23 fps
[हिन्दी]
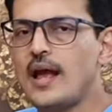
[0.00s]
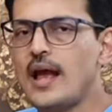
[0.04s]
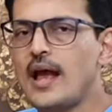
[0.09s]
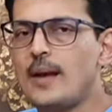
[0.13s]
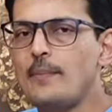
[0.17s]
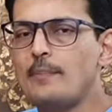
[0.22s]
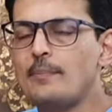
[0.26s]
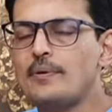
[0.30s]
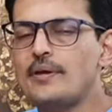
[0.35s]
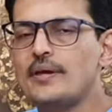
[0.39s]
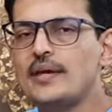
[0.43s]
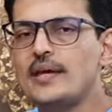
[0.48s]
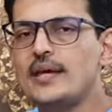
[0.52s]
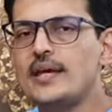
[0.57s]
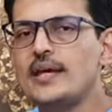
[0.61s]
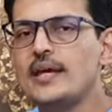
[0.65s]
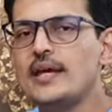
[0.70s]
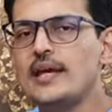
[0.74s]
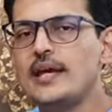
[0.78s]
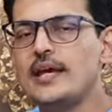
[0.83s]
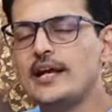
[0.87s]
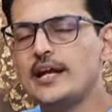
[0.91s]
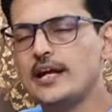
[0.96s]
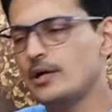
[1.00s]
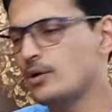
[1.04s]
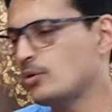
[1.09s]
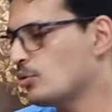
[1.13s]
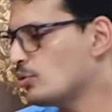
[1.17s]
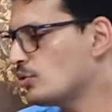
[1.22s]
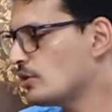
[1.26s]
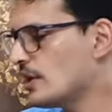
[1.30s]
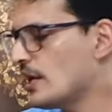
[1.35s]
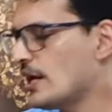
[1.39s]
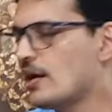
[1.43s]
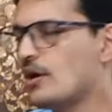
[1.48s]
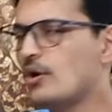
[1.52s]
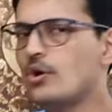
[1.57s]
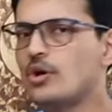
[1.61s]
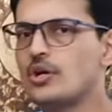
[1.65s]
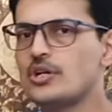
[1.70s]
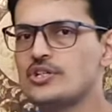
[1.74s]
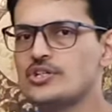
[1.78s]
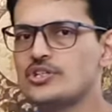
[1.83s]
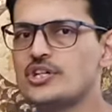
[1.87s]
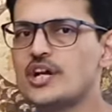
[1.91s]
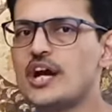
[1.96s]
आपके एक अंगूठा
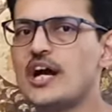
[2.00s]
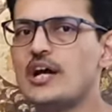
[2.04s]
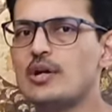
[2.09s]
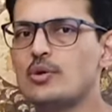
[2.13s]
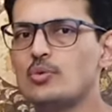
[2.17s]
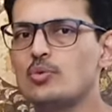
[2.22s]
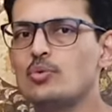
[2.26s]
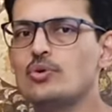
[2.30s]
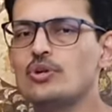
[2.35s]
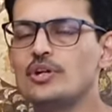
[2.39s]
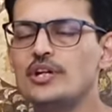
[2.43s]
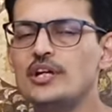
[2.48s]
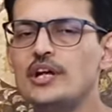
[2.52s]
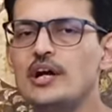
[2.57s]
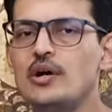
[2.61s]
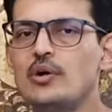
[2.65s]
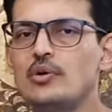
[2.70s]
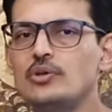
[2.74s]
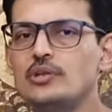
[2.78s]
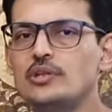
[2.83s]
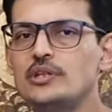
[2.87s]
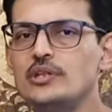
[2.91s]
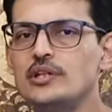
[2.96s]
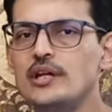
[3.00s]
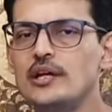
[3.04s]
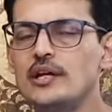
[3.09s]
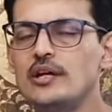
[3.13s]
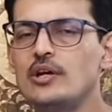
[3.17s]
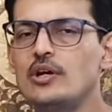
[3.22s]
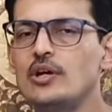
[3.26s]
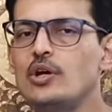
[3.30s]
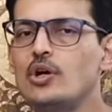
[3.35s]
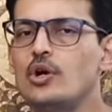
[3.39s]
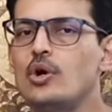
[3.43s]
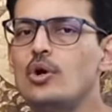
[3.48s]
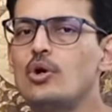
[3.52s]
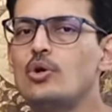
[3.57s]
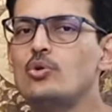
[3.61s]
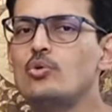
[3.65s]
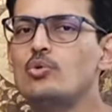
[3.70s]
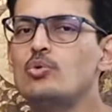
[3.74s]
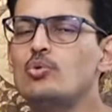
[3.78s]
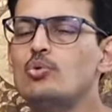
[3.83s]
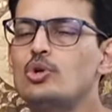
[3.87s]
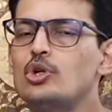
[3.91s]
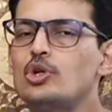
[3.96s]
और चार उंगलियां होती हैं और
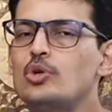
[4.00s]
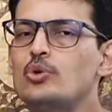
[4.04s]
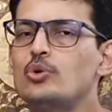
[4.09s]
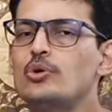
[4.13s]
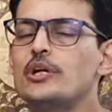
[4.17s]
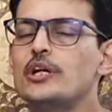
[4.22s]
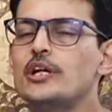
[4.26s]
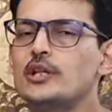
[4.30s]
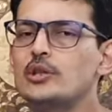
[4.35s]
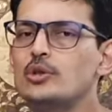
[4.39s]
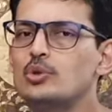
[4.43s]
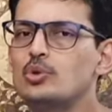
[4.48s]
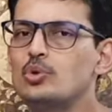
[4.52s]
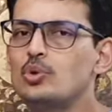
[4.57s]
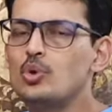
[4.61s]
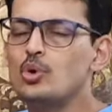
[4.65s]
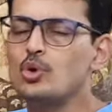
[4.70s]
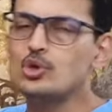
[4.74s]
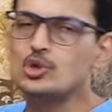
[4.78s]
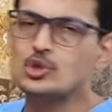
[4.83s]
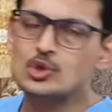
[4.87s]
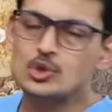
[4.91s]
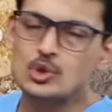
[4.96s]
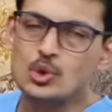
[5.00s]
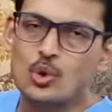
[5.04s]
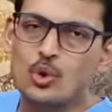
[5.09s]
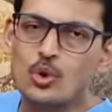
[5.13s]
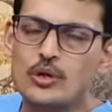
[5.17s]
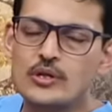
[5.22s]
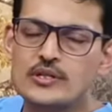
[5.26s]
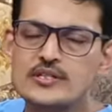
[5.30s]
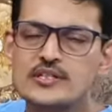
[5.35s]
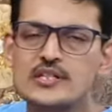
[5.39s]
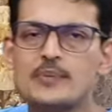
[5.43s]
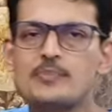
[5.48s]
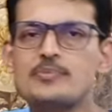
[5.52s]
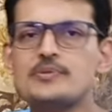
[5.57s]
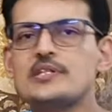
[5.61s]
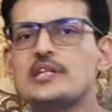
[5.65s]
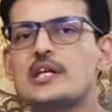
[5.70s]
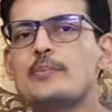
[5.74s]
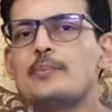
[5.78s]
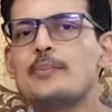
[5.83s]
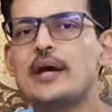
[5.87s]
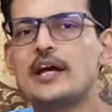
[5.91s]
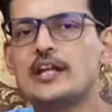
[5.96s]
उंगलियों के दो जोड़
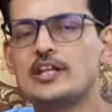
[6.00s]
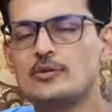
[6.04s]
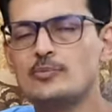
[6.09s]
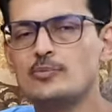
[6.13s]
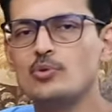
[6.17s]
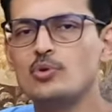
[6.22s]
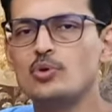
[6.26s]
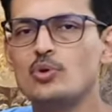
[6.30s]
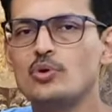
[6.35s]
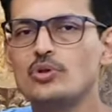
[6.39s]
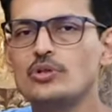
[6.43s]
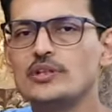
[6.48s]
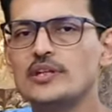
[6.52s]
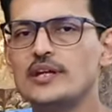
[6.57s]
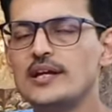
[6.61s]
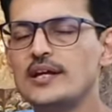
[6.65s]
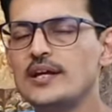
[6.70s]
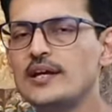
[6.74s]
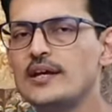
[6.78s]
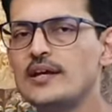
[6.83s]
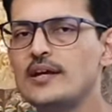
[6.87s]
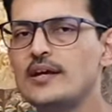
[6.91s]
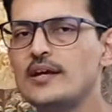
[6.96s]
सबसे महत्वपूर्ण होते हैं